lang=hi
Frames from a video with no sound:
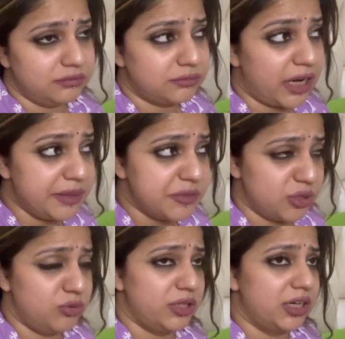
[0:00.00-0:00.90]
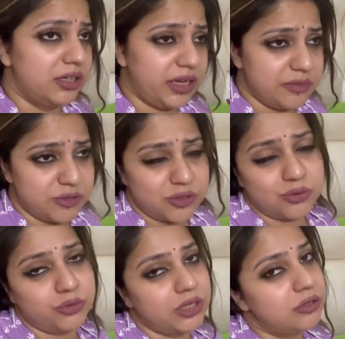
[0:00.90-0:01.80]
टाइम से उठने का टाइम से
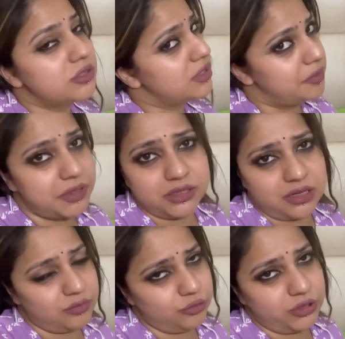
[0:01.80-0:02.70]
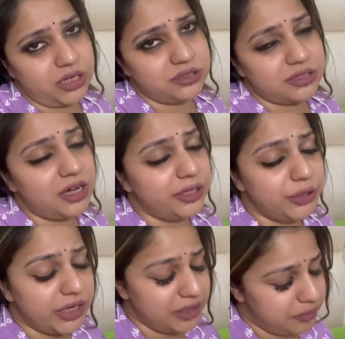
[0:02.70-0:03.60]
सोने का और सब खराब हो गया आज
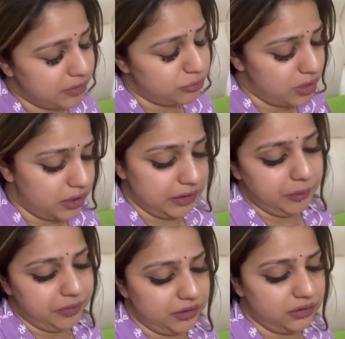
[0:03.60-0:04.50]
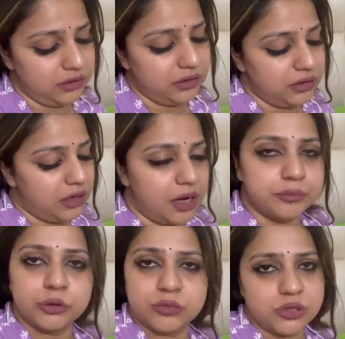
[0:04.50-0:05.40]
खाली एक बार उठाने के
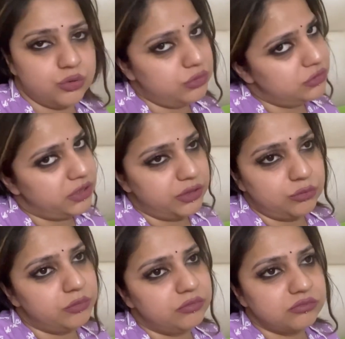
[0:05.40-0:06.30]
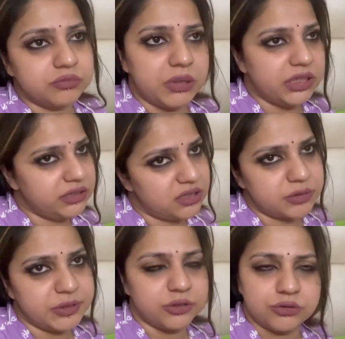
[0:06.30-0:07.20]
अब तो मैं सो रही हूँ भले ही
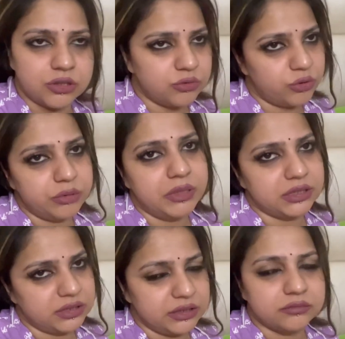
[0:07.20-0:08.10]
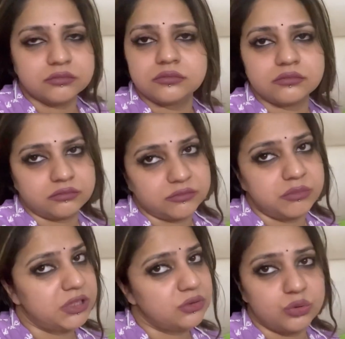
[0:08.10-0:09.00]
दस बजे उठ रहा हूँ कोई बात नहीं
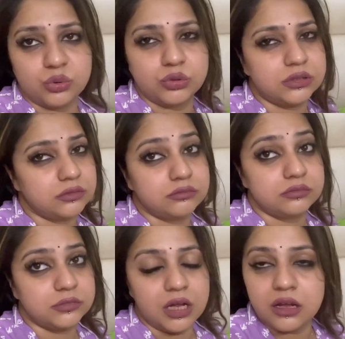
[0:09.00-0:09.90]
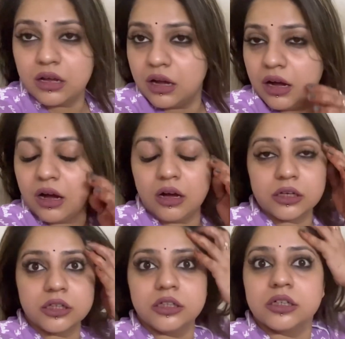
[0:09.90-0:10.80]
बट सुनो
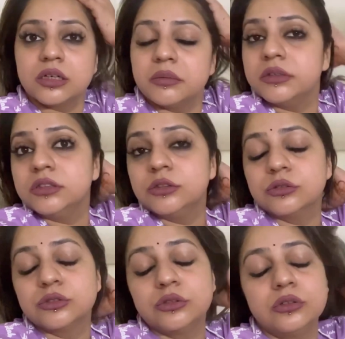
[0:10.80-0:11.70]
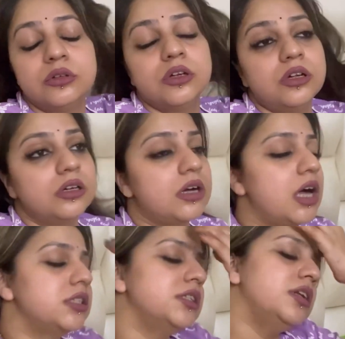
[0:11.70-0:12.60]
आंखें देखना मेरे दोस्तों
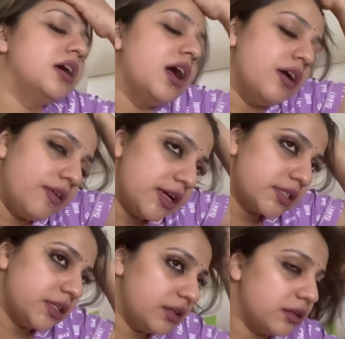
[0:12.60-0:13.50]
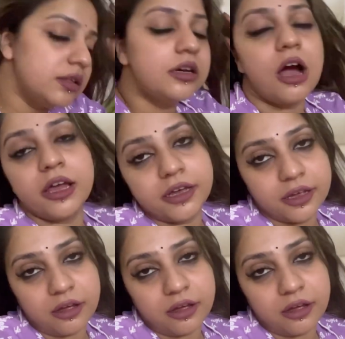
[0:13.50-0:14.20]
काजल लगाया हुआ ऐसी लग रही गाय की